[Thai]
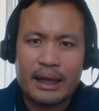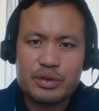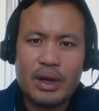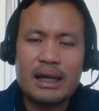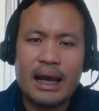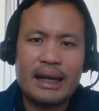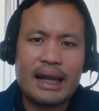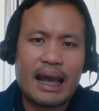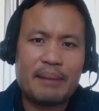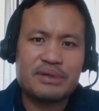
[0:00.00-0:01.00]
ช่วยเหลือ
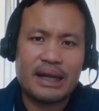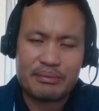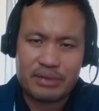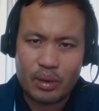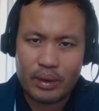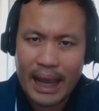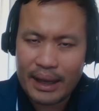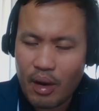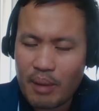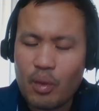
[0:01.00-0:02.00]
นะครับสนับสนุนให้
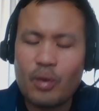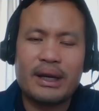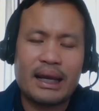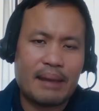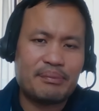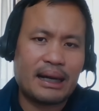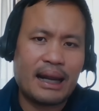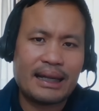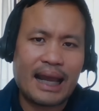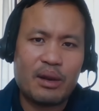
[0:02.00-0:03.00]
ข้อมูลนะครับทาง
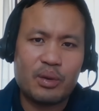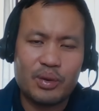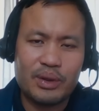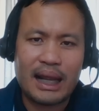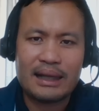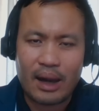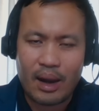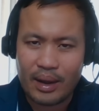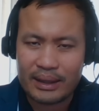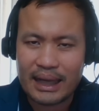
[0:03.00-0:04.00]
ด้านการลงทุนท่านตล
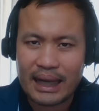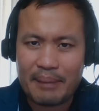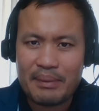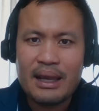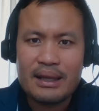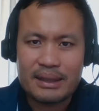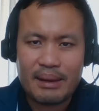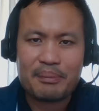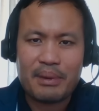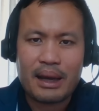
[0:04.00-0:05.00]
อดนะครับสำ
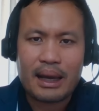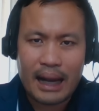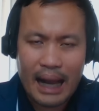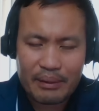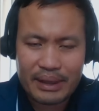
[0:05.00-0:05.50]
หรับคราว